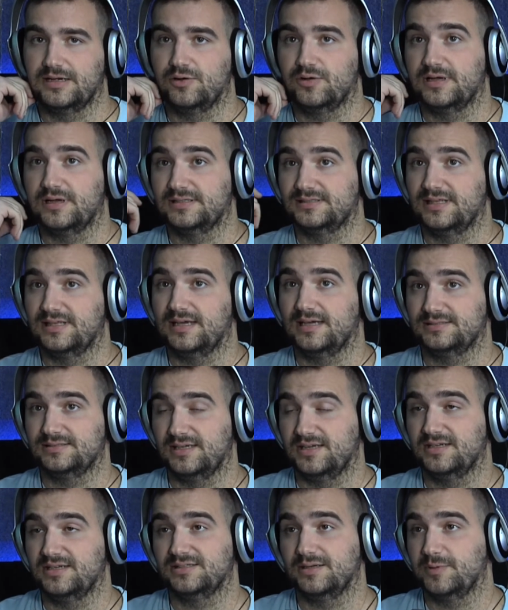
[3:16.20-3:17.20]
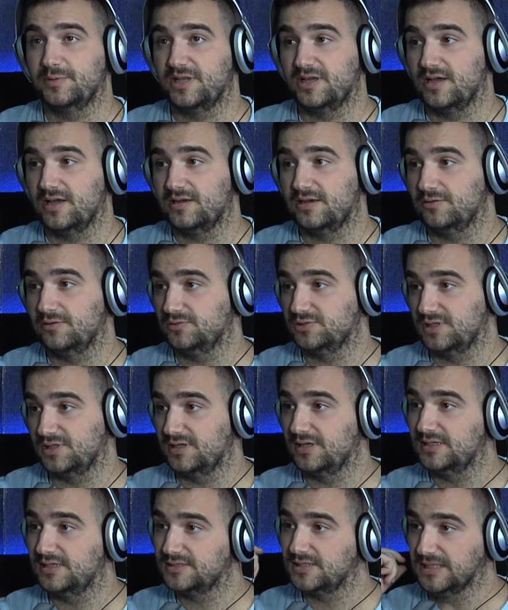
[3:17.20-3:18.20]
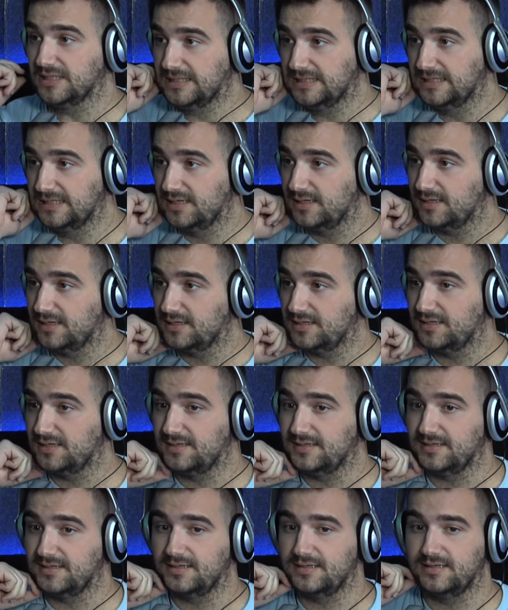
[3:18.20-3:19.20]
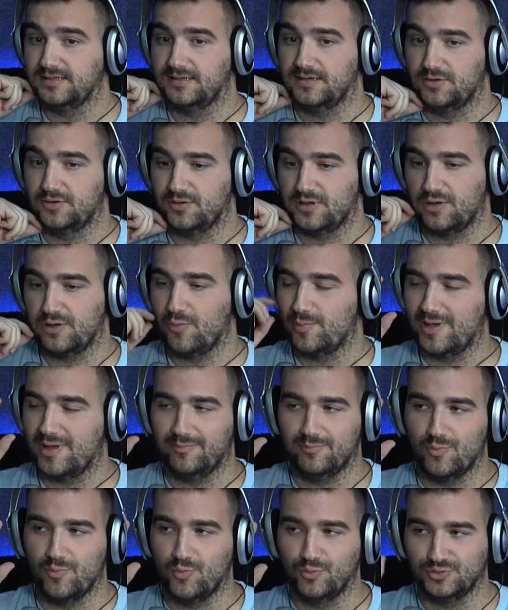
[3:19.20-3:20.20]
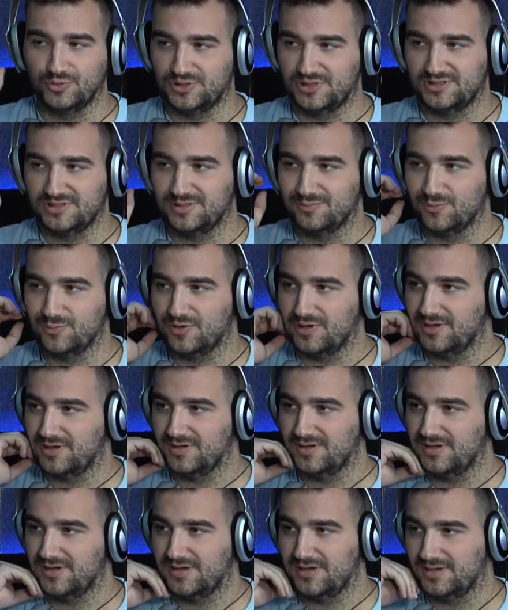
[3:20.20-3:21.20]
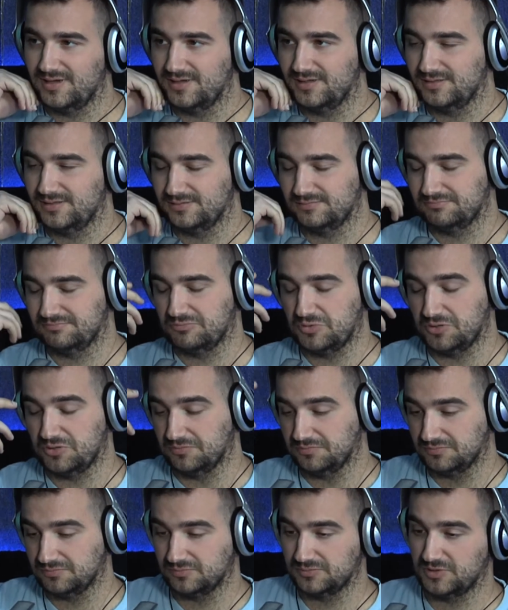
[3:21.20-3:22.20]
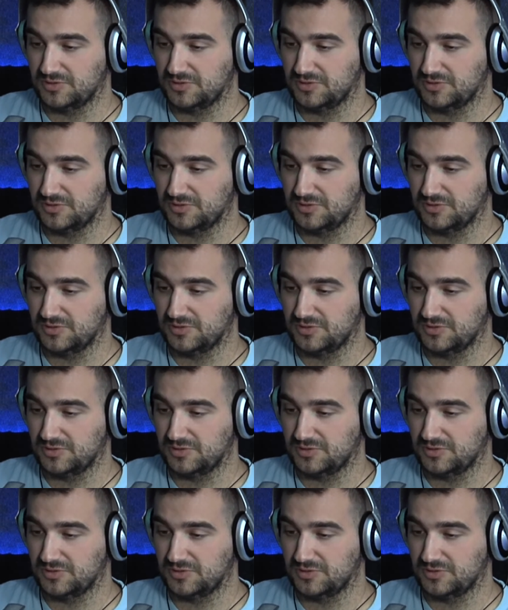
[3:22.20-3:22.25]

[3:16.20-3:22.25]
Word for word: creo que esta serie es americana y no es inglesa y creo que copia muchísimo a, bueno,